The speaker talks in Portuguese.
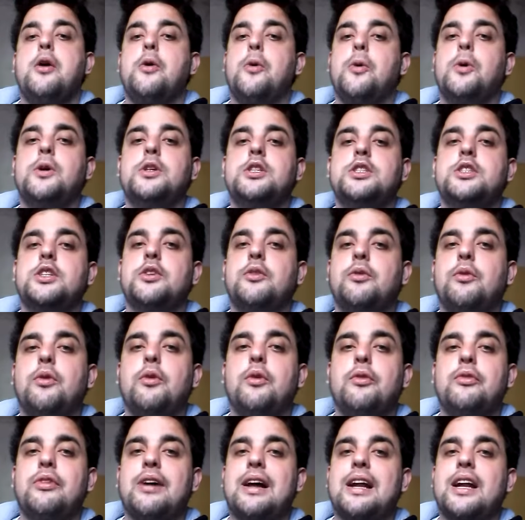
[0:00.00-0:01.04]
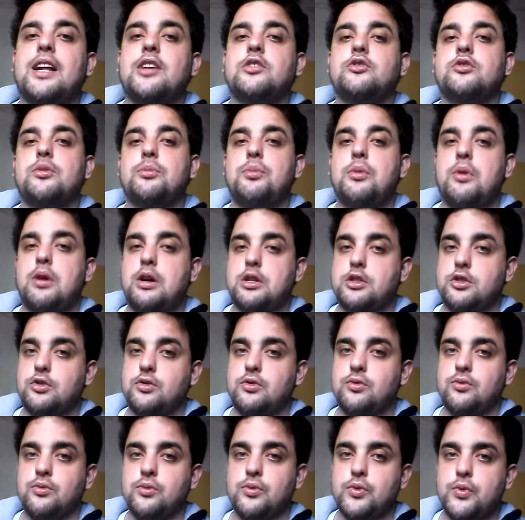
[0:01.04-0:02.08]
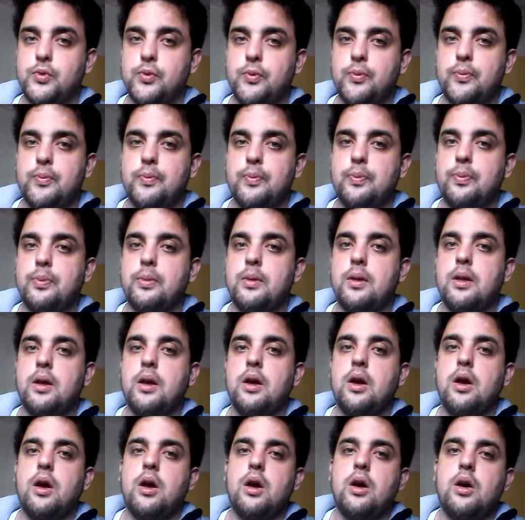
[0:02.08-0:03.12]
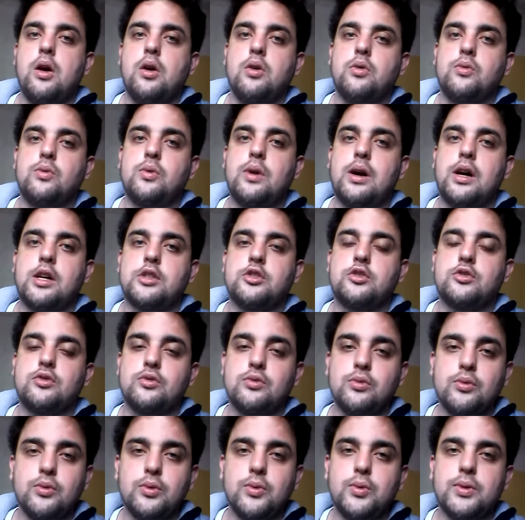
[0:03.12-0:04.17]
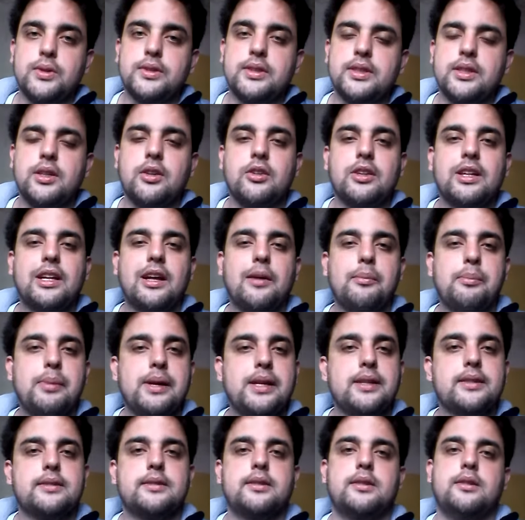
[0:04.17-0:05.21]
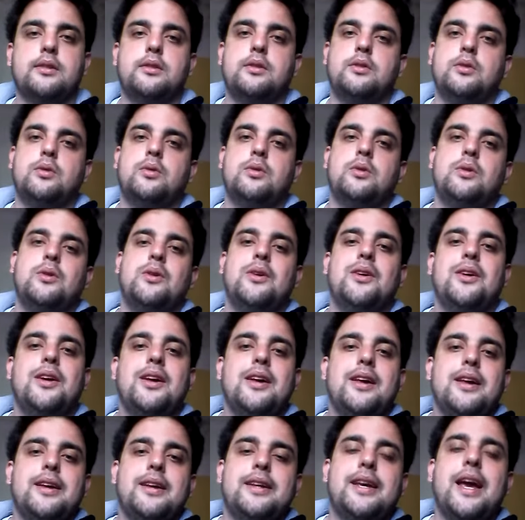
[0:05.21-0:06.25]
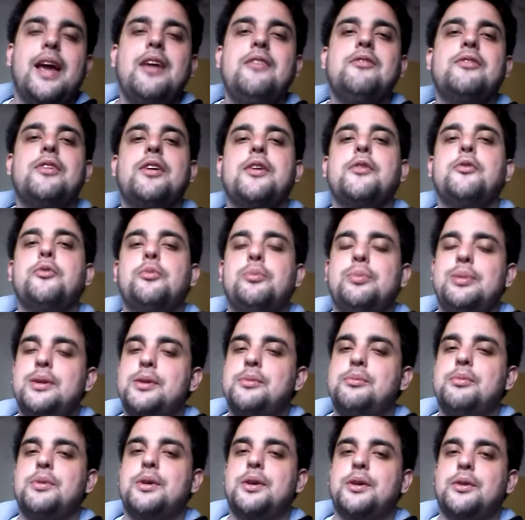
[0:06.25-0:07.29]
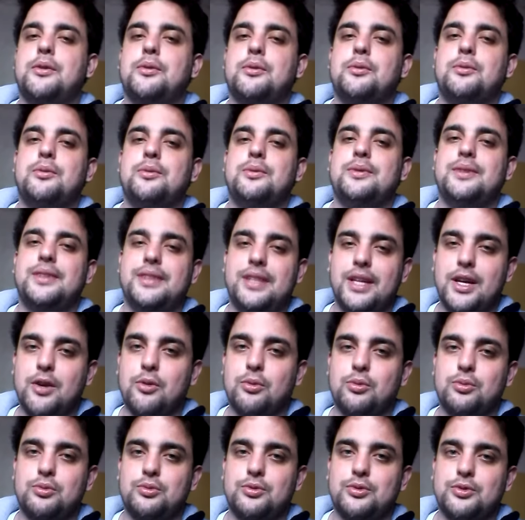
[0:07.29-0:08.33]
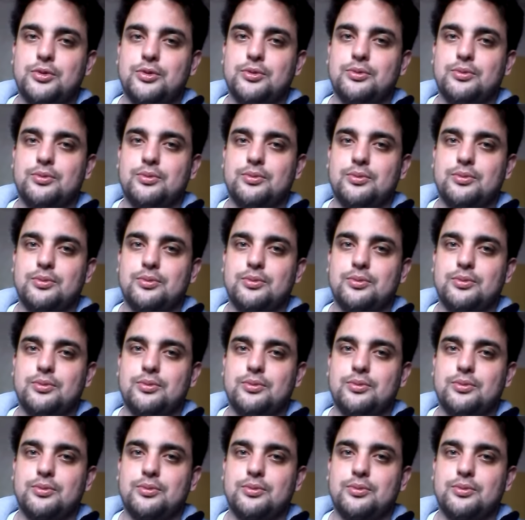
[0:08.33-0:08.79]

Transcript: Hoje eu vou falar sobre um assunto, um assunto assim que eu estava pensando. Quem veio primeiro? Deus.